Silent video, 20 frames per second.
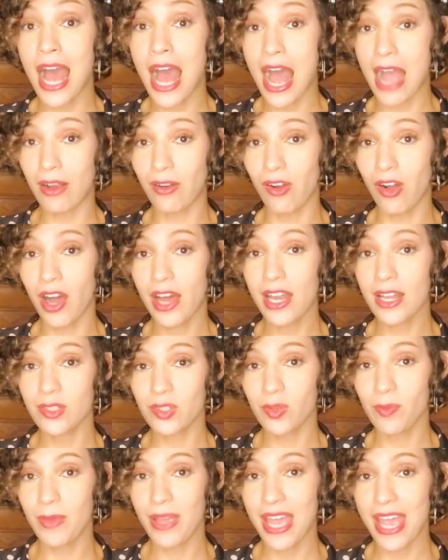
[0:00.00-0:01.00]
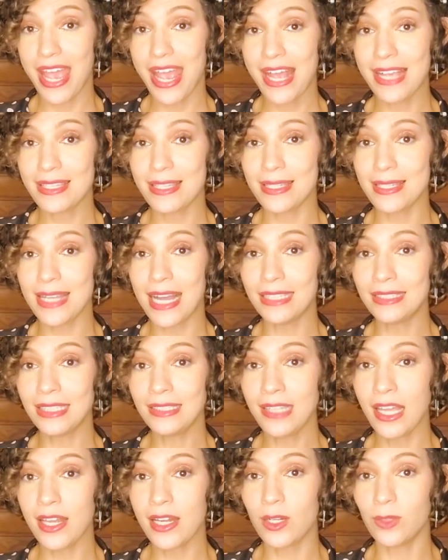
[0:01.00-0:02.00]
Agora as UBSs
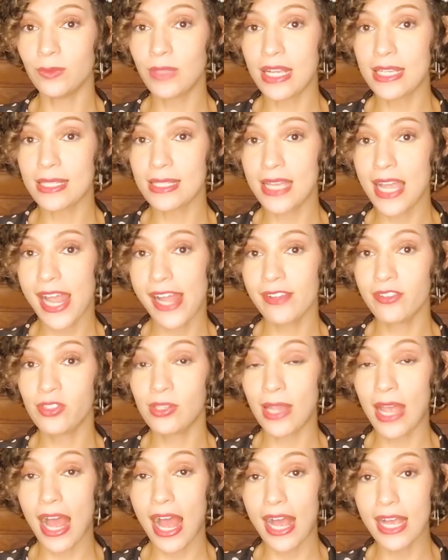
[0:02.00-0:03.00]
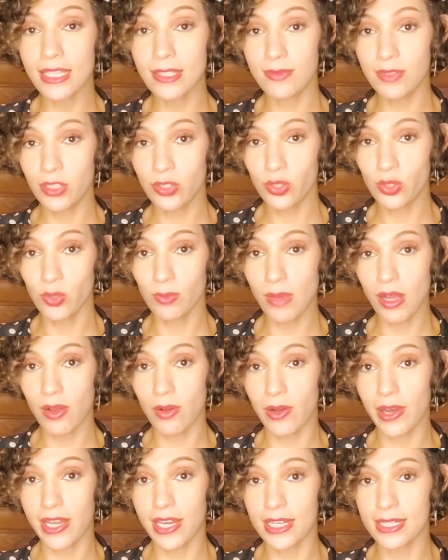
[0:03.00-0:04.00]
atenderão das 7 às 21
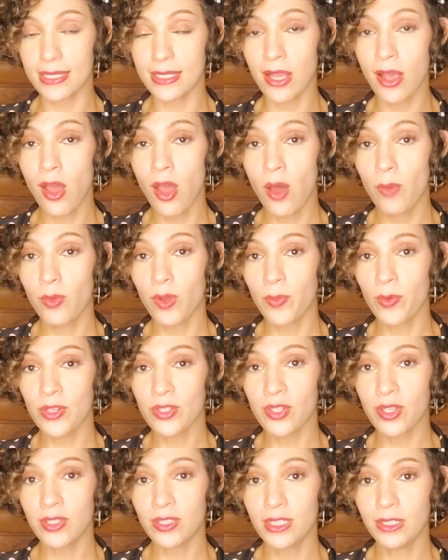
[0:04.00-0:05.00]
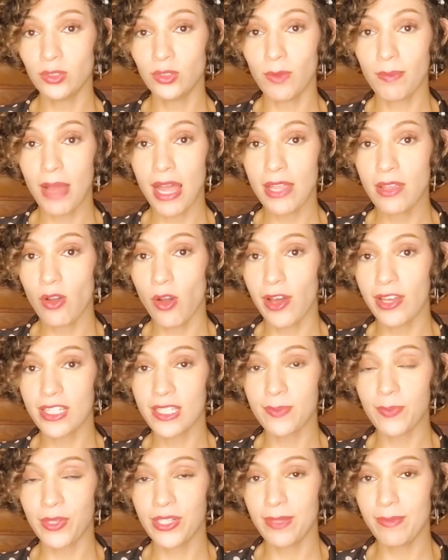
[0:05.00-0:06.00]
horas, proporcionando maior
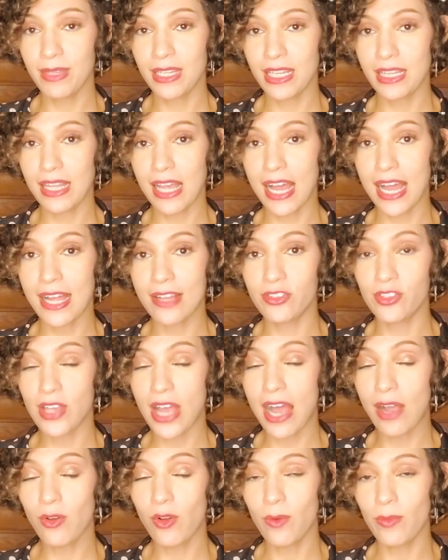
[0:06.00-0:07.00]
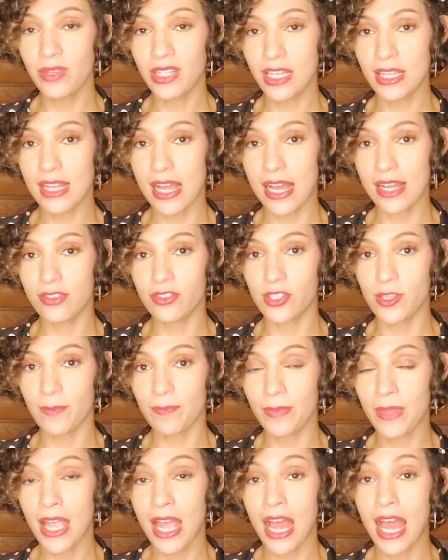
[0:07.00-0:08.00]
disponibilidade à comunidade.